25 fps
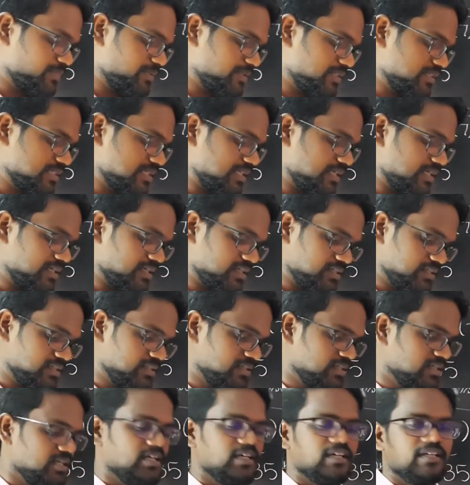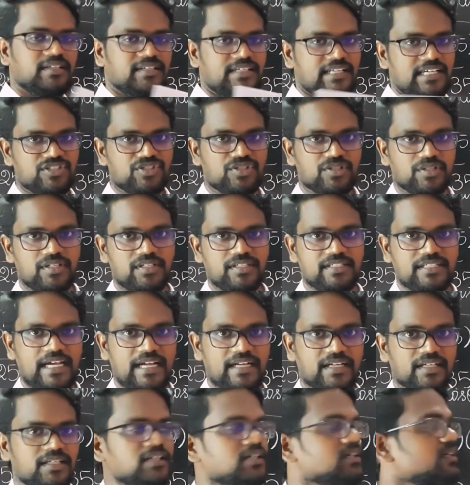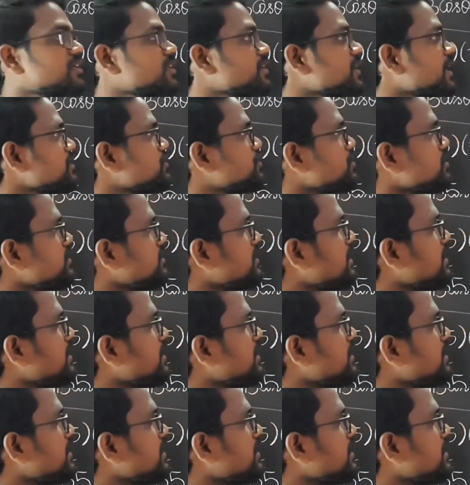பேஜ்லேயே நேச்சுரல் டேன் நேச்சுரல்